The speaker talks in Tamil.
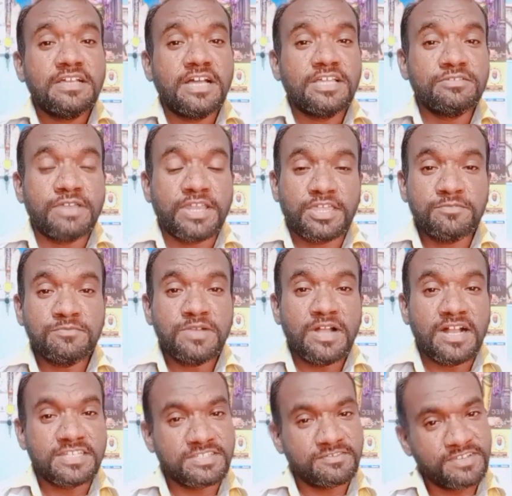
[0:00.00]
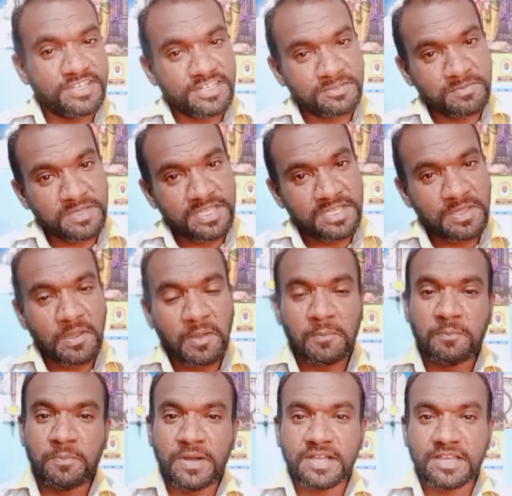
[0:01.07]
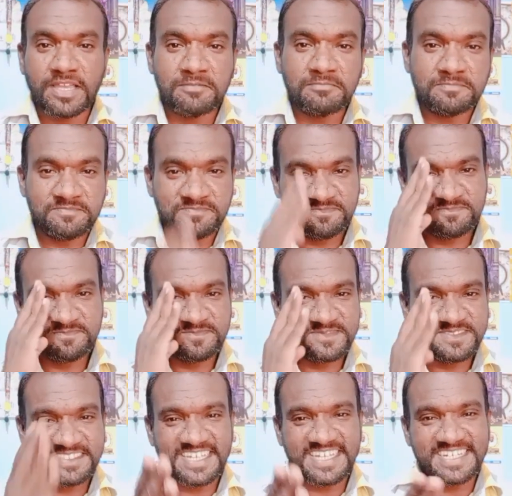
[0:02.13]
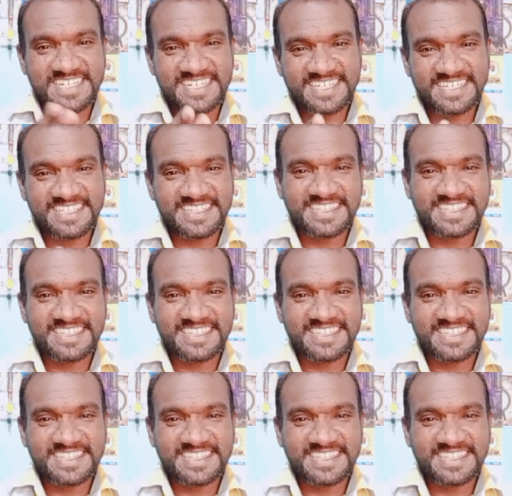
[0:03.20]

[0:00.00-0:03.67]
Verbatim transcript: அது வரைக்கும் அடுத்த வீடியோ நம்ம பார்க்கலாம் நன்றி